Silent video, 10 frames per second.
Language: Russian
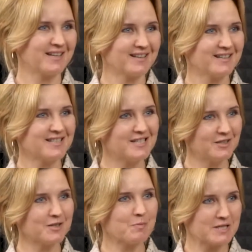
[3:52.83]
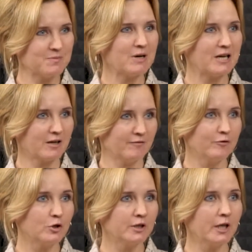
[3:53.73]
Э, сделать максимально
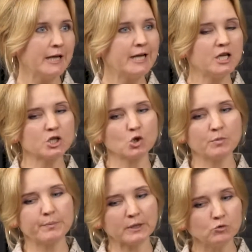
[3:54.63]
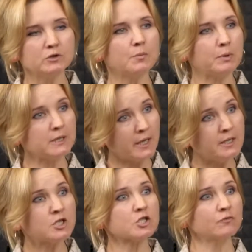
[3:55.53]
комфортной, и чтобы продукты
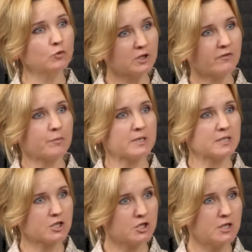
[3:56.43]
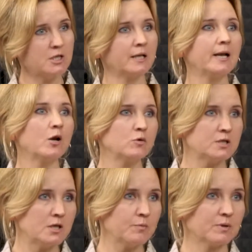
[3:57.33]
питания животного происхождения для
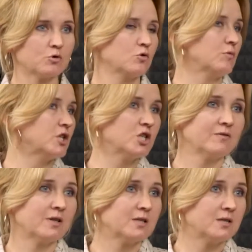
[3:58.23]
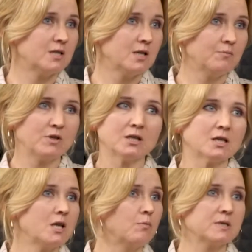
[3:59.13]
людей, потому что у меня четверо детей, мне это не